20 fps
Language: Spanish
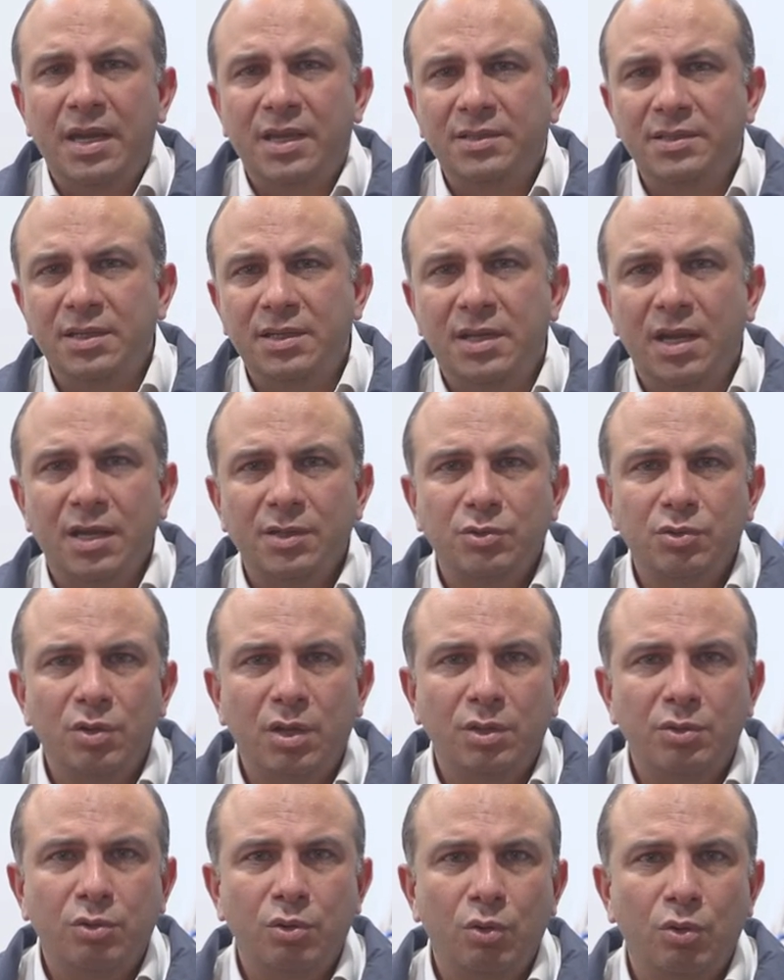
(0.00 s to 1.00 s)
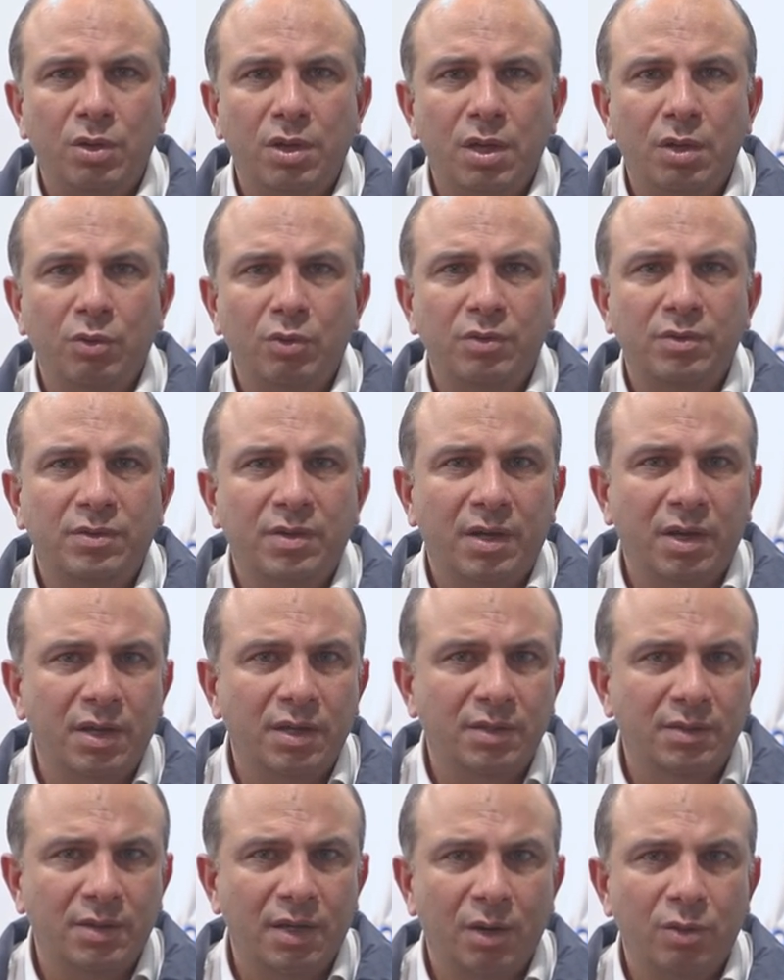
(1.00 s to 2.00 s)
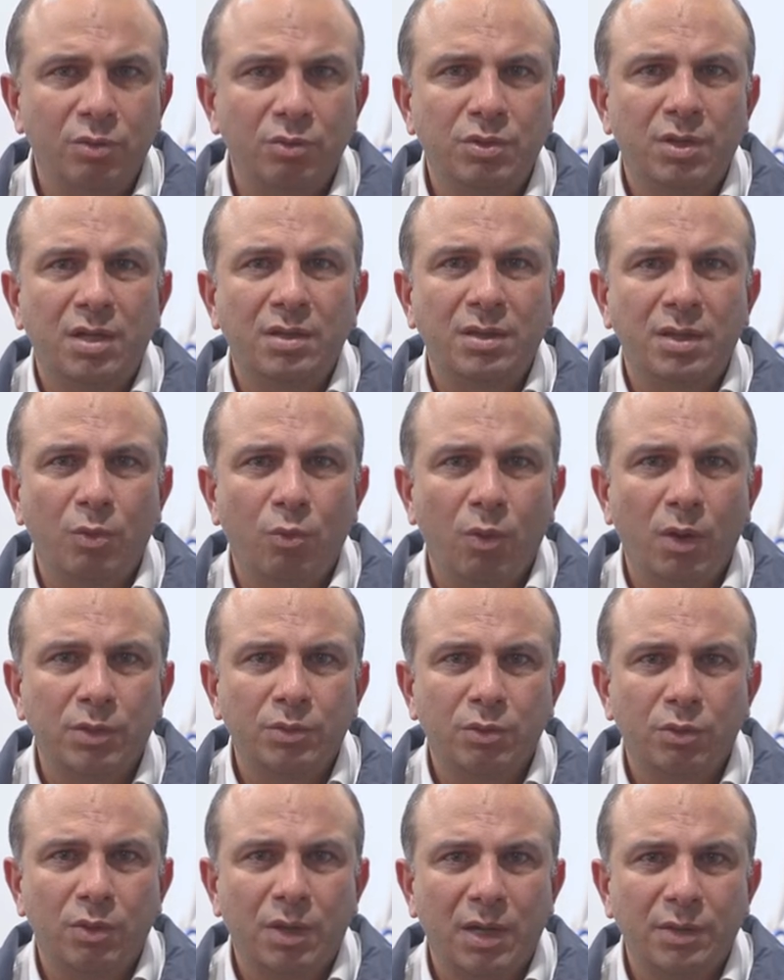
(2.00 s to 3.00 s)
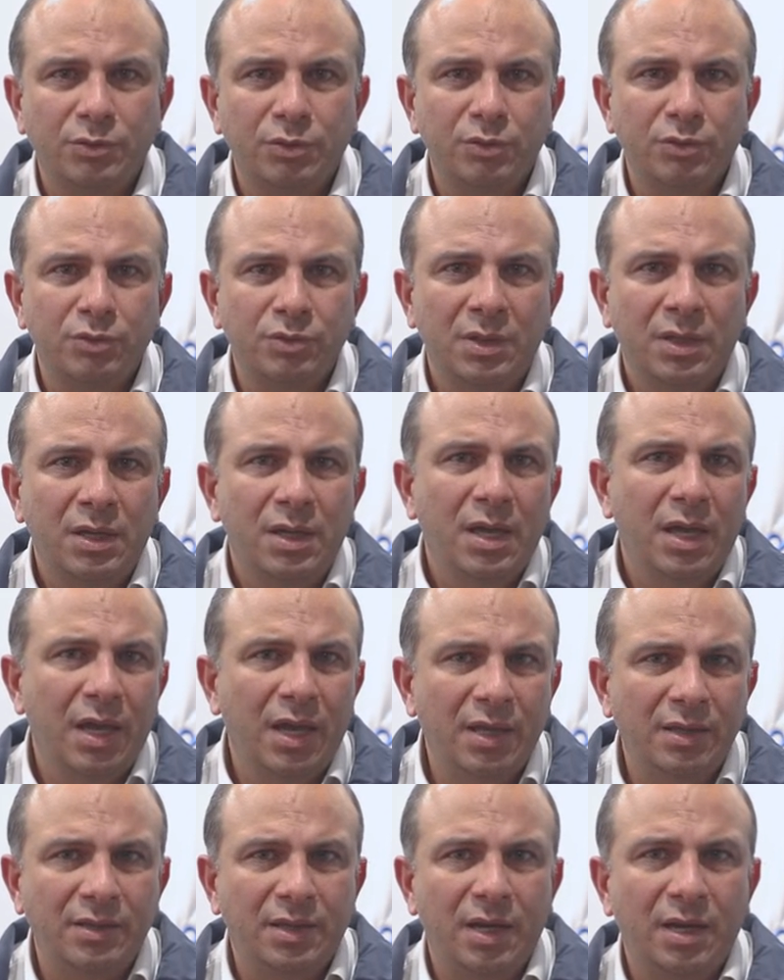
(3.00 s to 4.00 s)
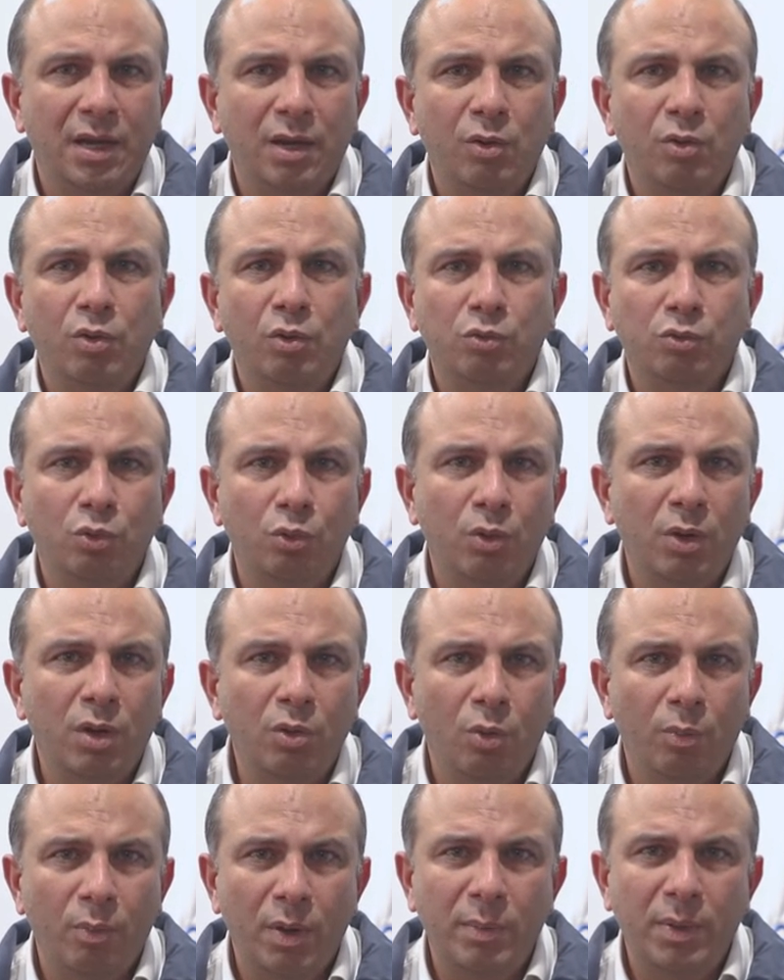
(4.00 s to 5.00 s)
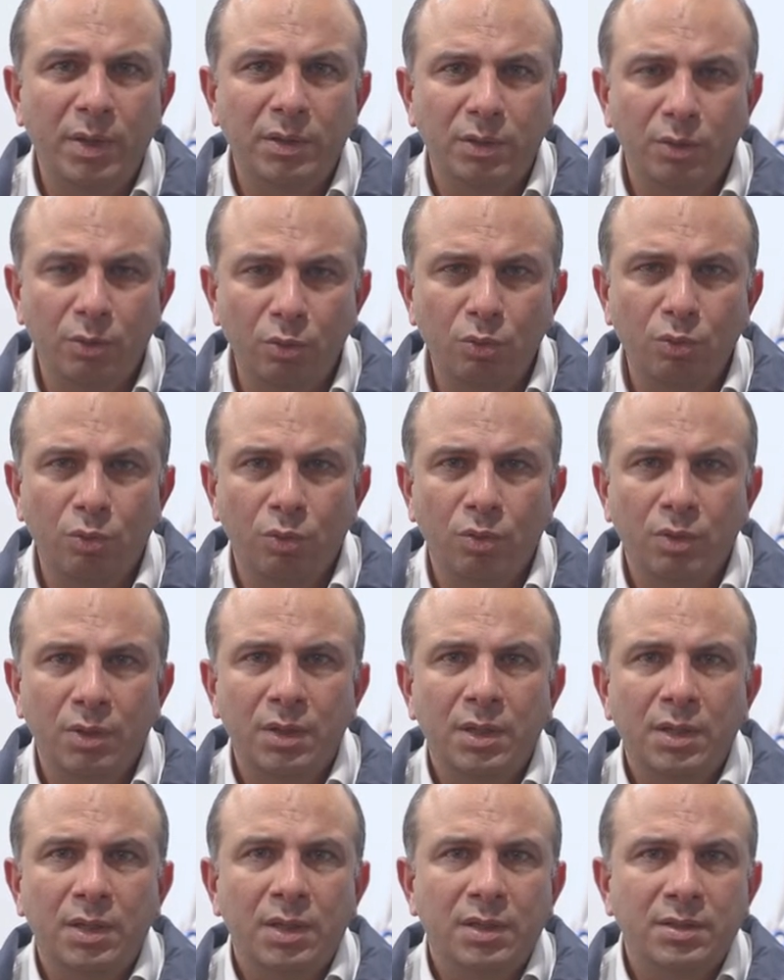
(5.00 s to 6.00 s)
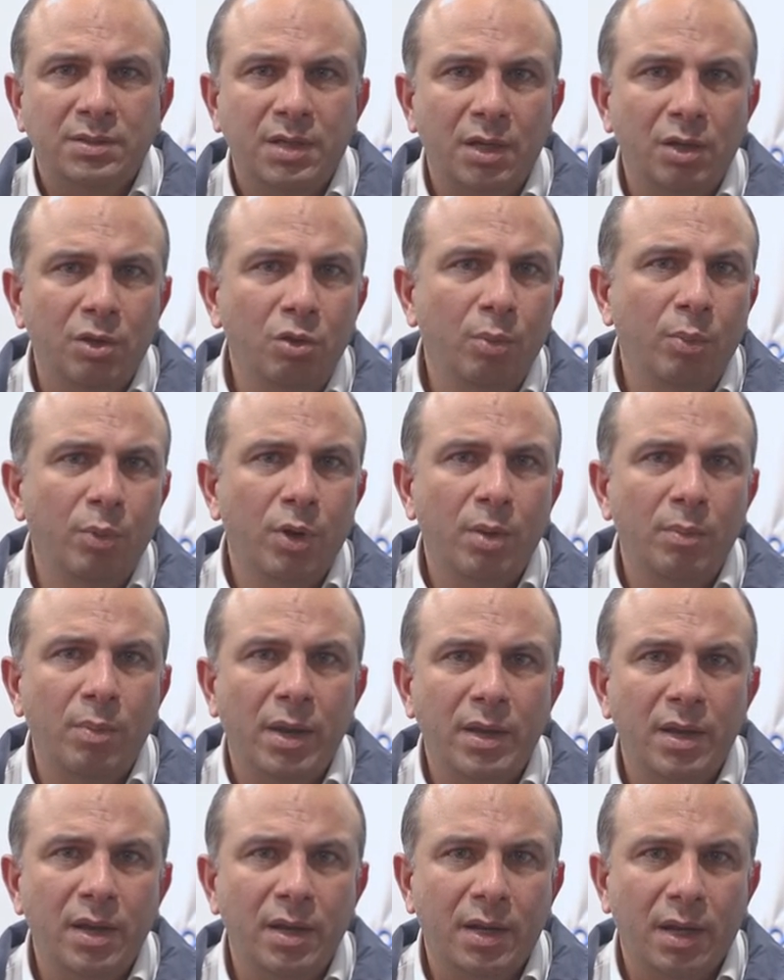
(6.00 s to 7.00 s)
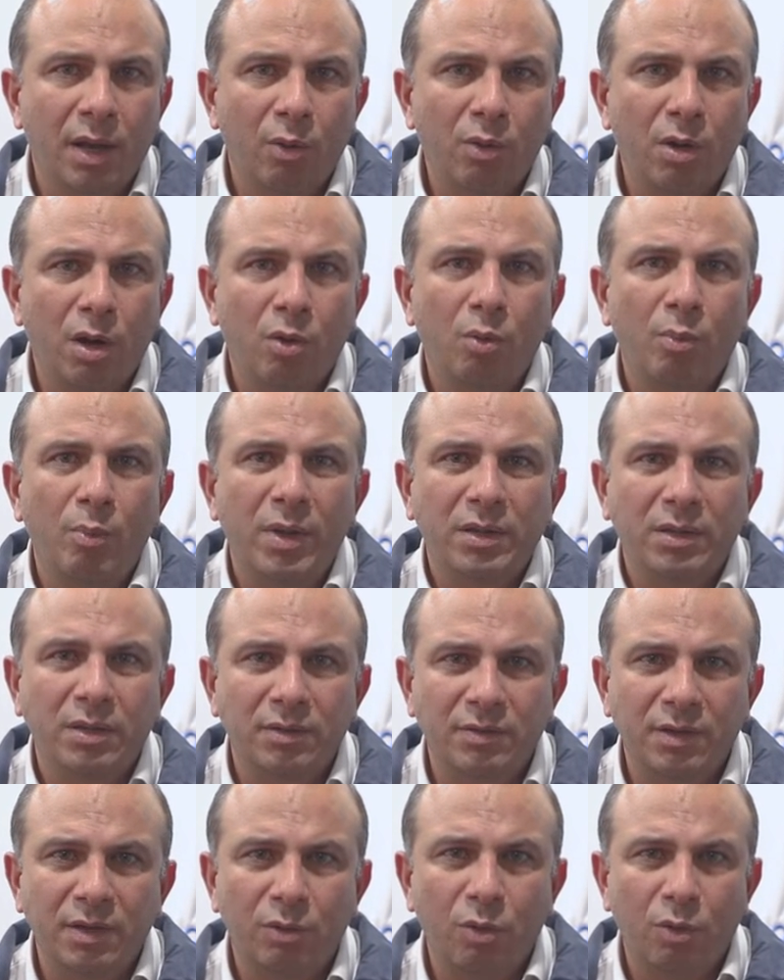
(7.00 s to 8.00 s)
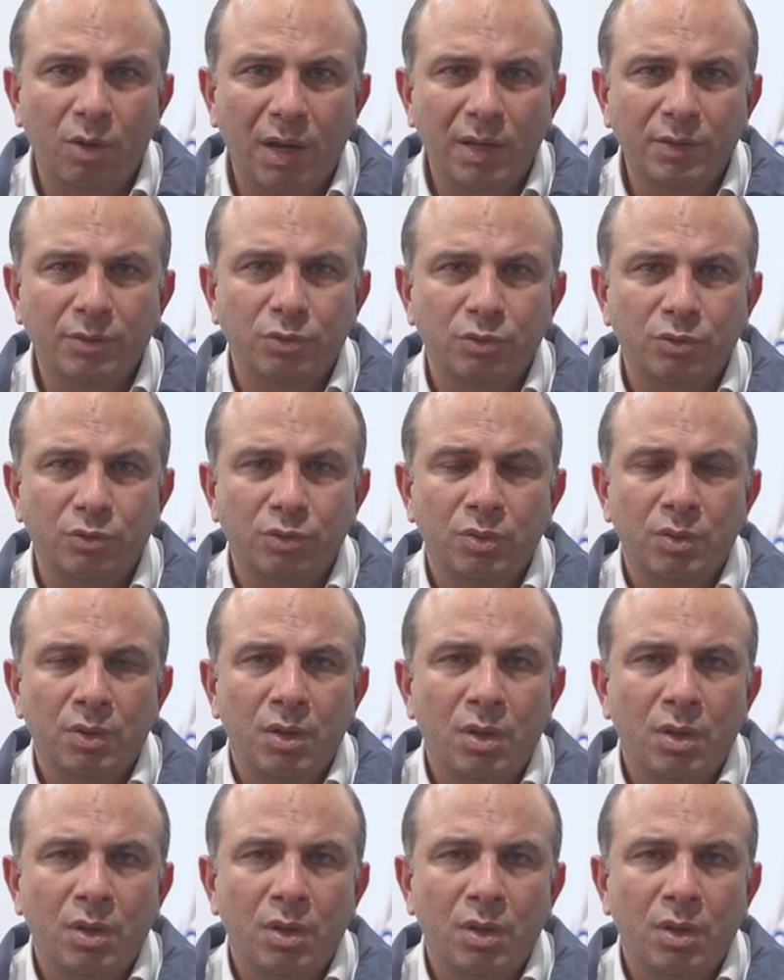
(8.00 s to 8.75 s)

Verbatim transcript: Es el caso de Antioquia, donde se registraron 34 casos entre enero y octubre de 2021, seguido por el Valle del Cauca con 25 casos,